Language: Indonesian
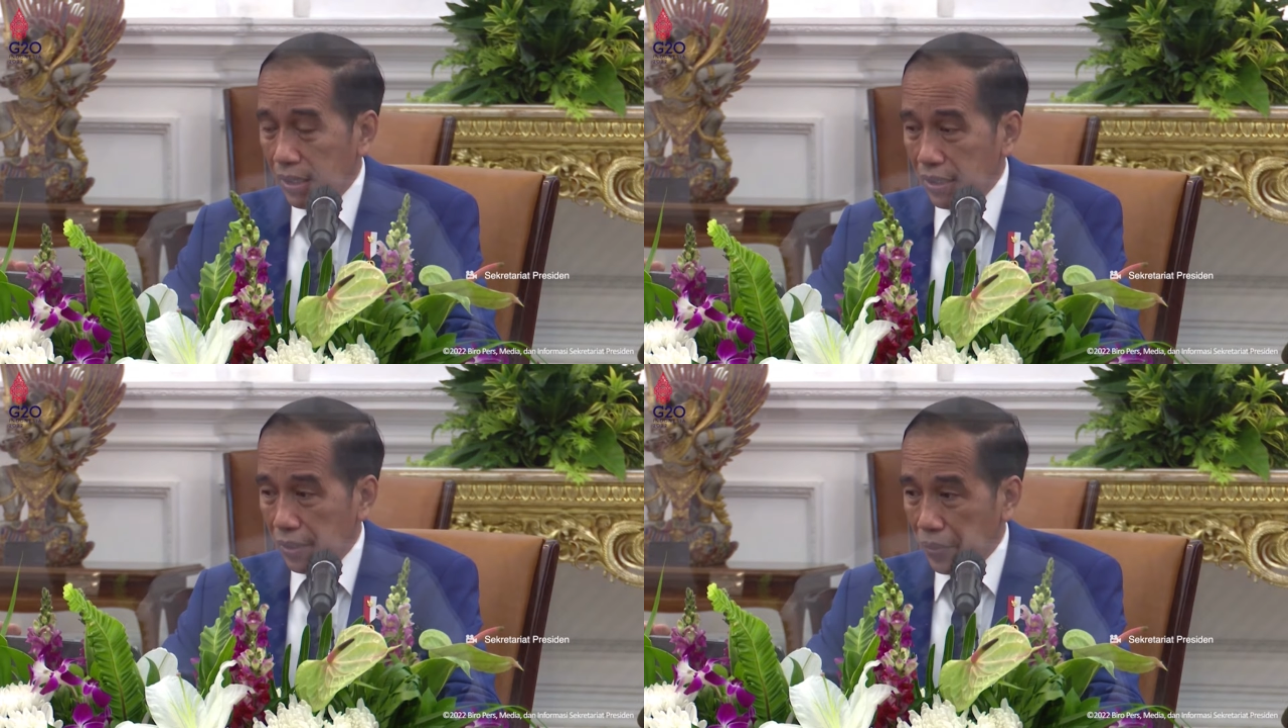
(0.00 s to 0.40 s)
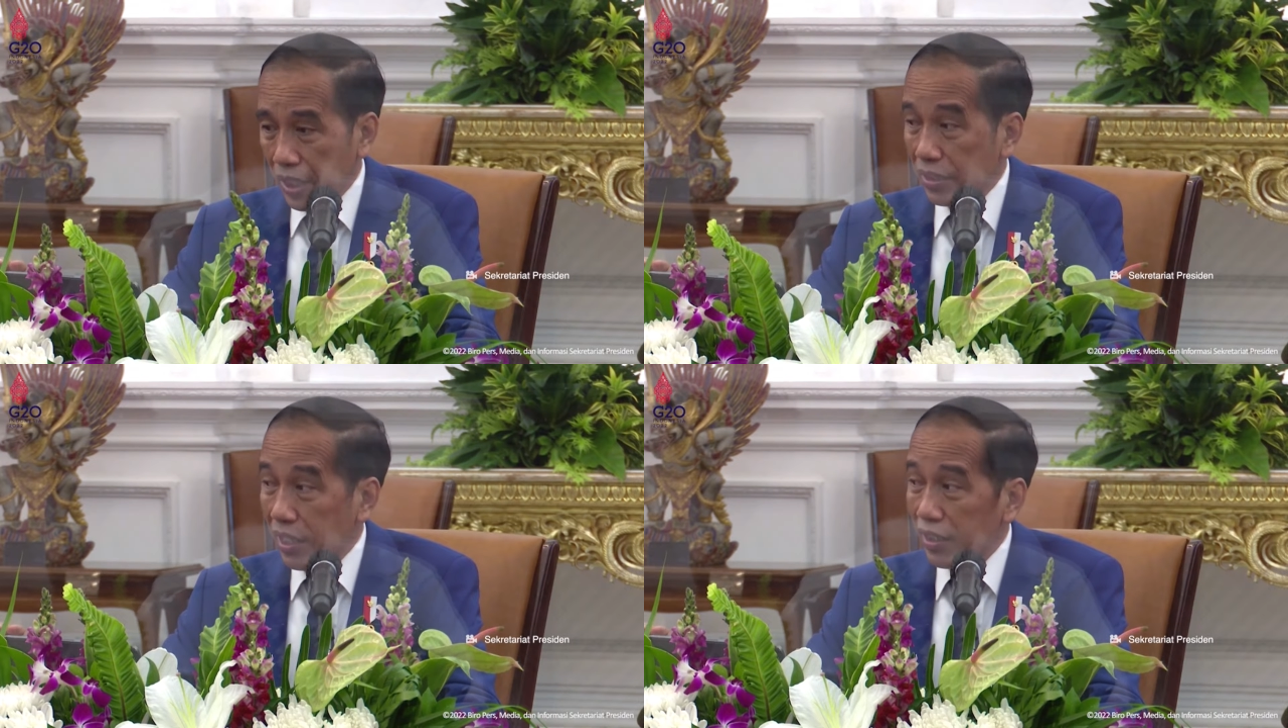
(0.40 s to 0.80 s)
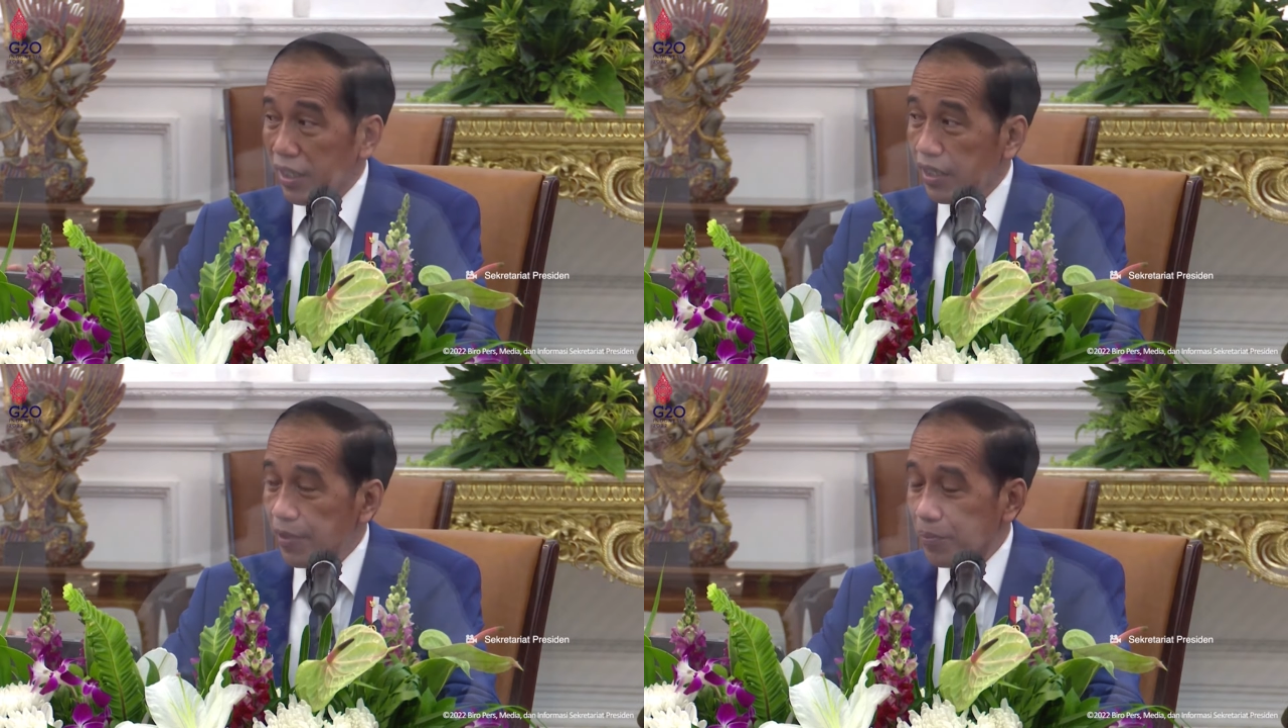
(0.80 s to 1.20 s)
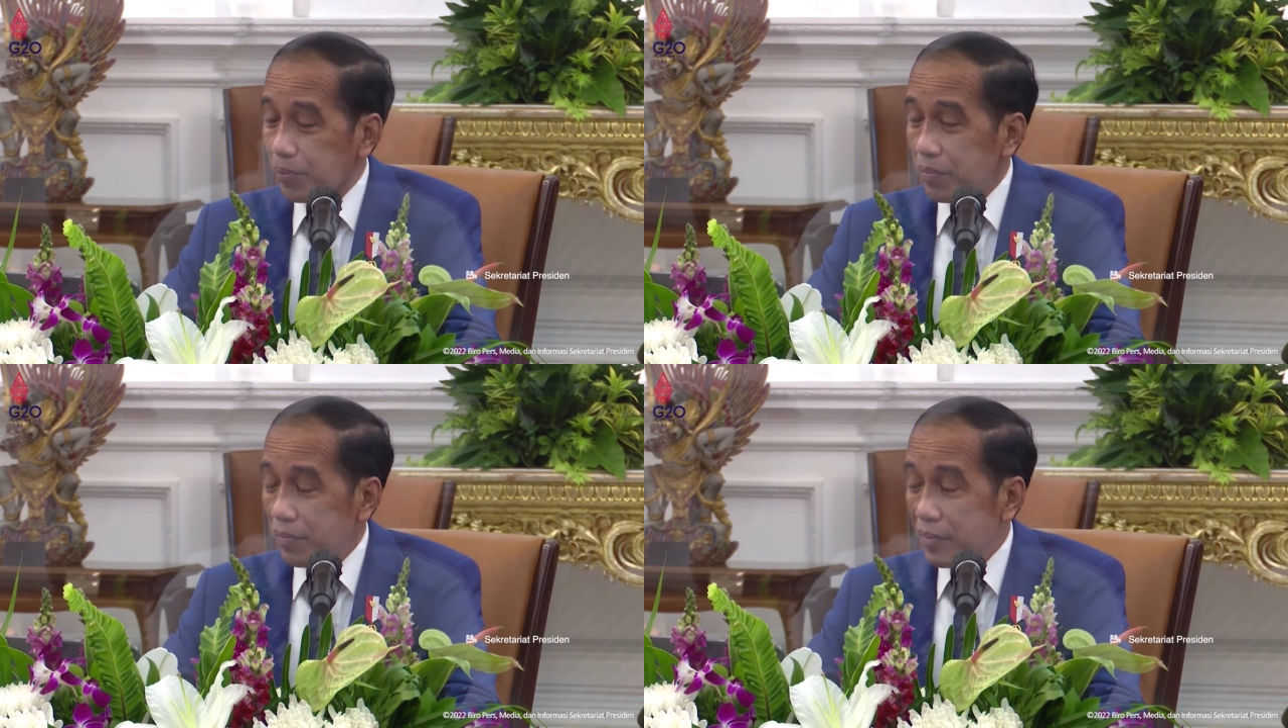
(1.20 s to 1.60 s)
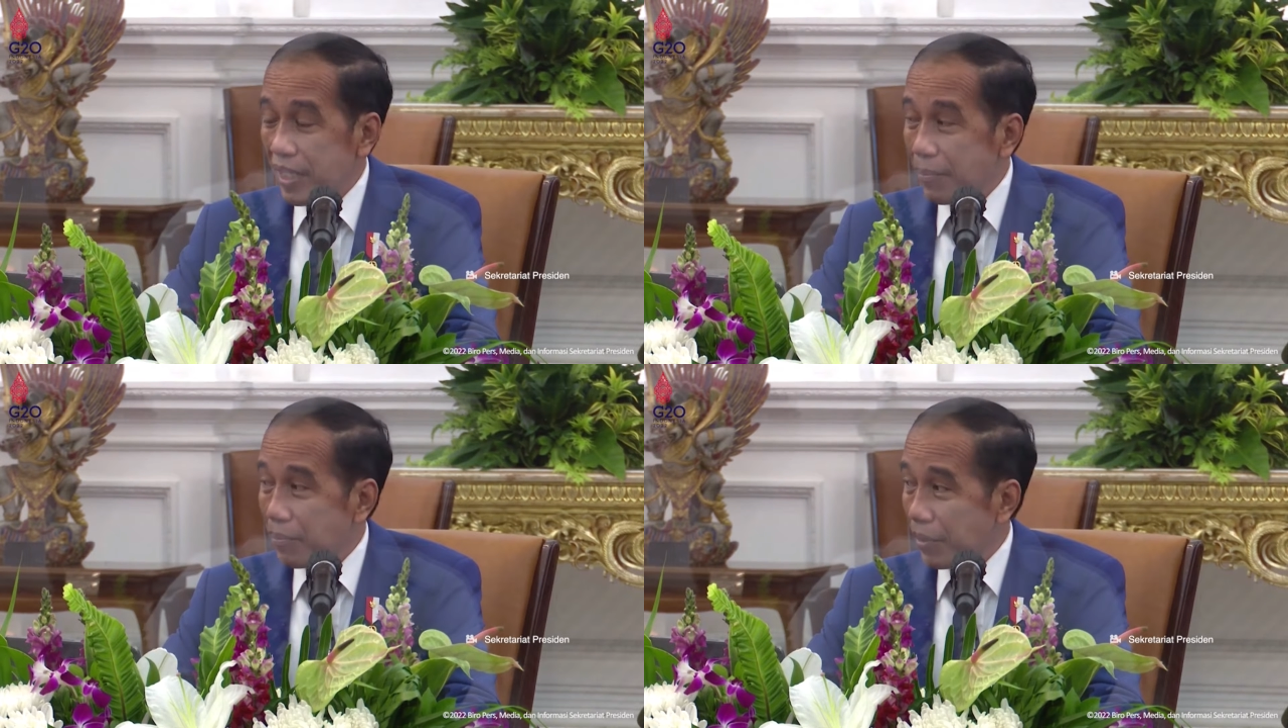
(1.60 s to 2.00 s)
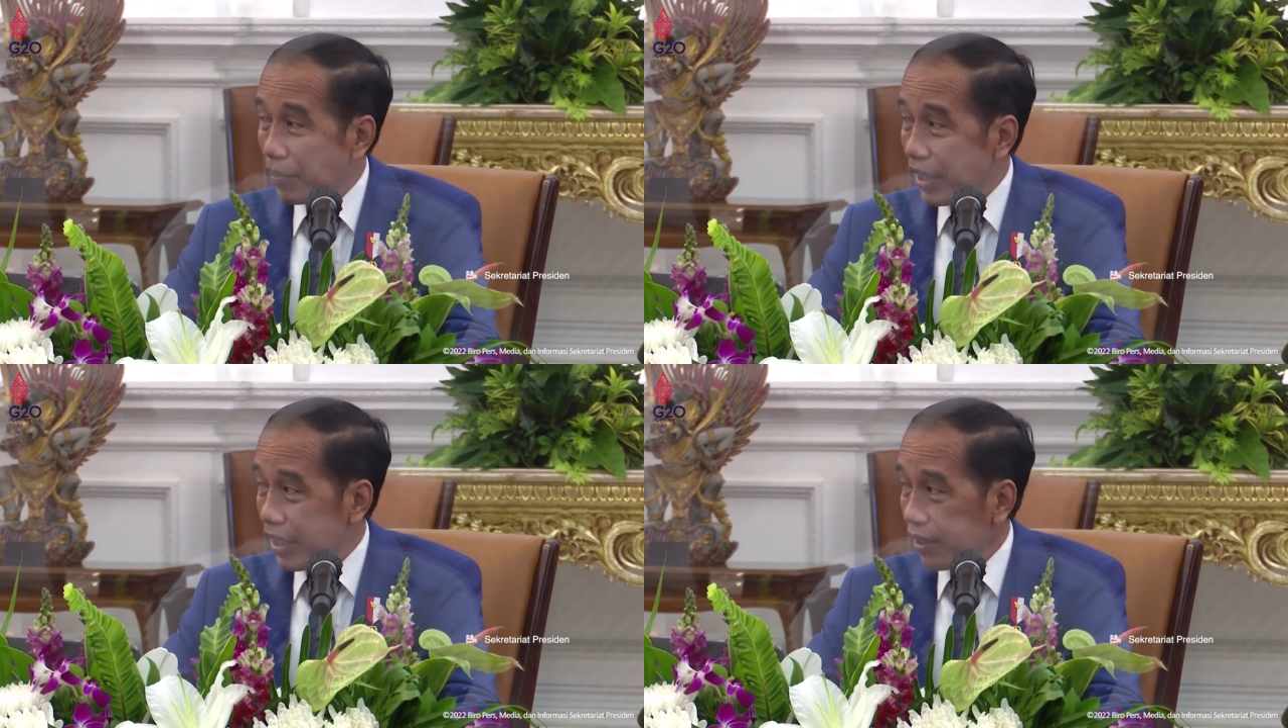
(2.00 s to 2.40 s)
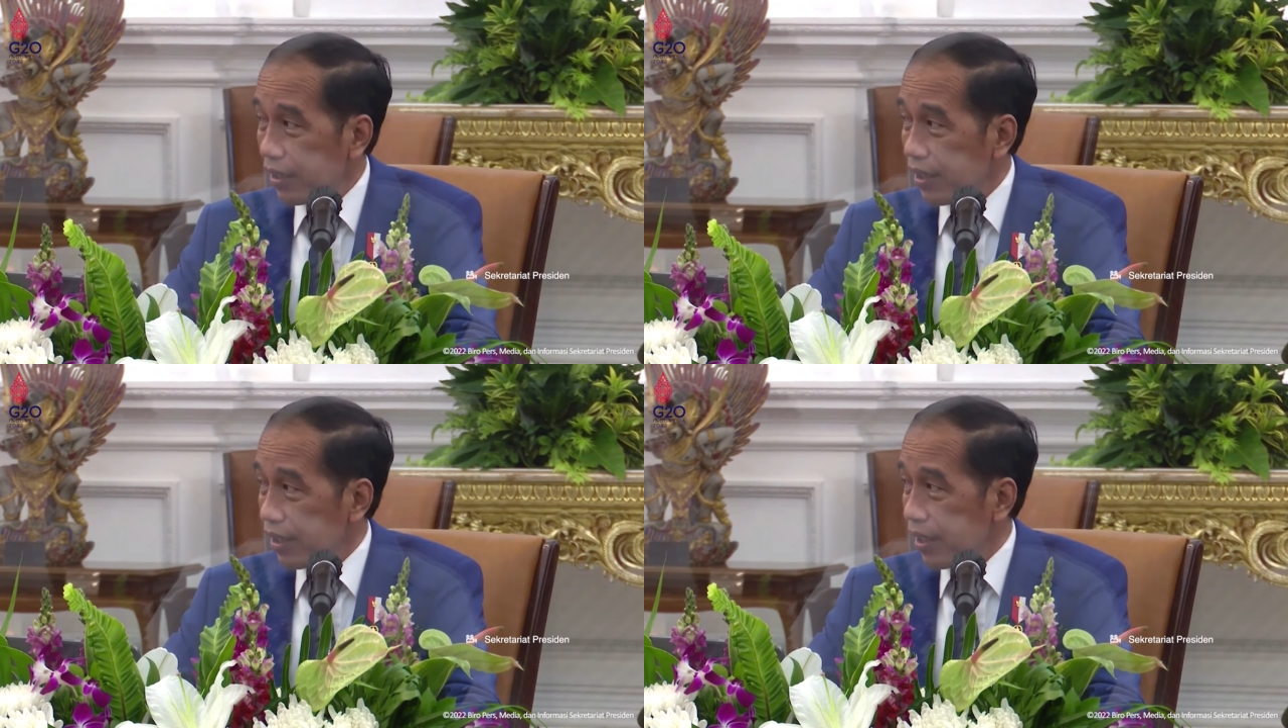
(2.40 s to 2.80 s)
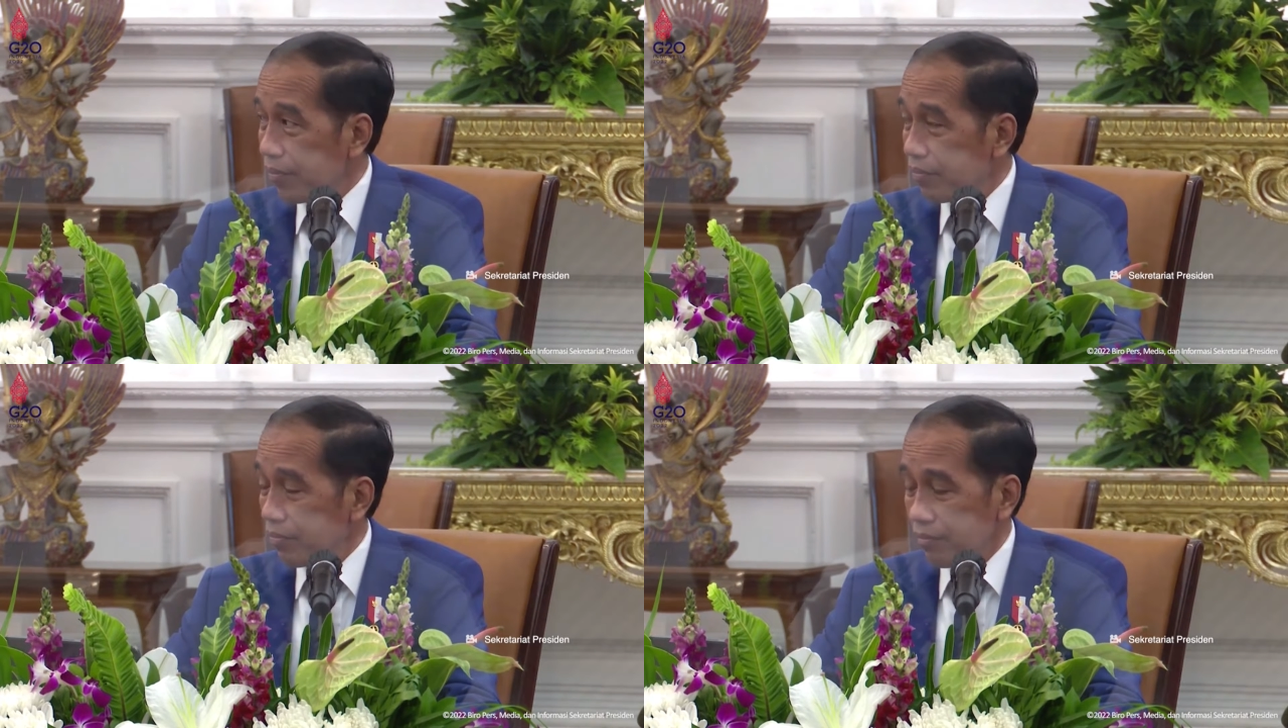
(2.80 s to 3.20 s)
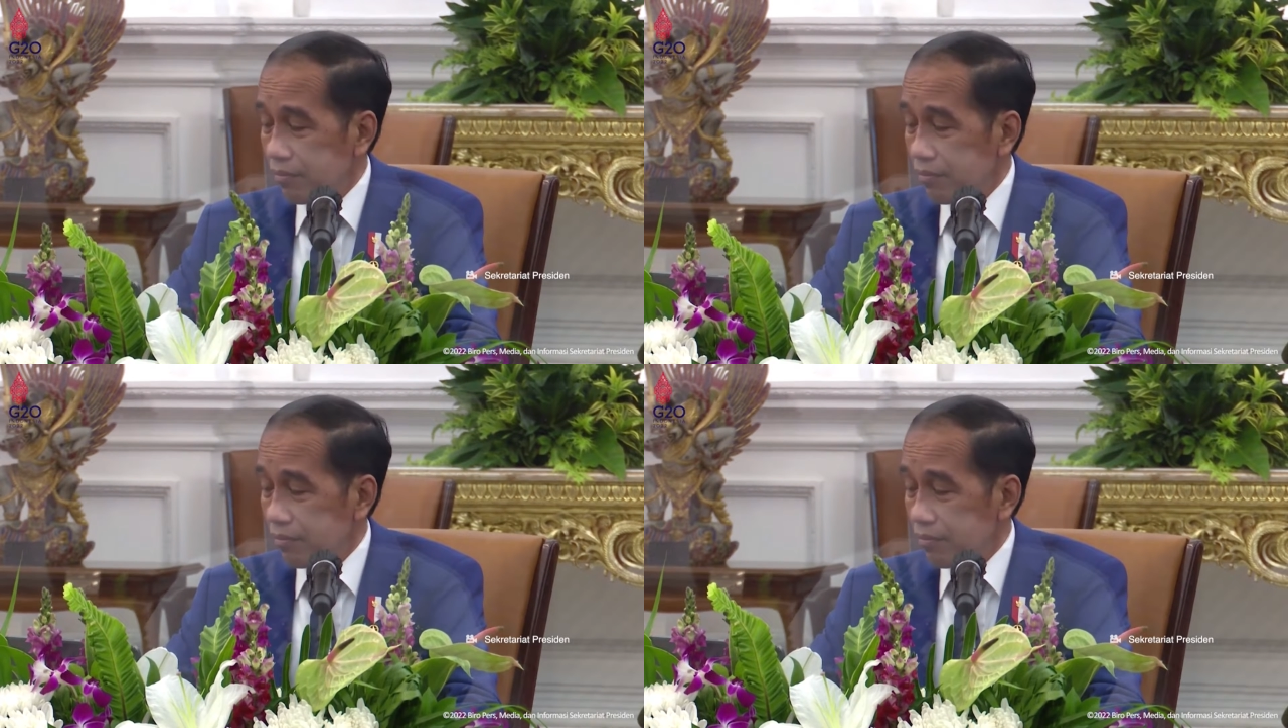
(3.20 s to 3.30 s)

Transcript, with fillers: harapkan karena ini yang berminat terhadap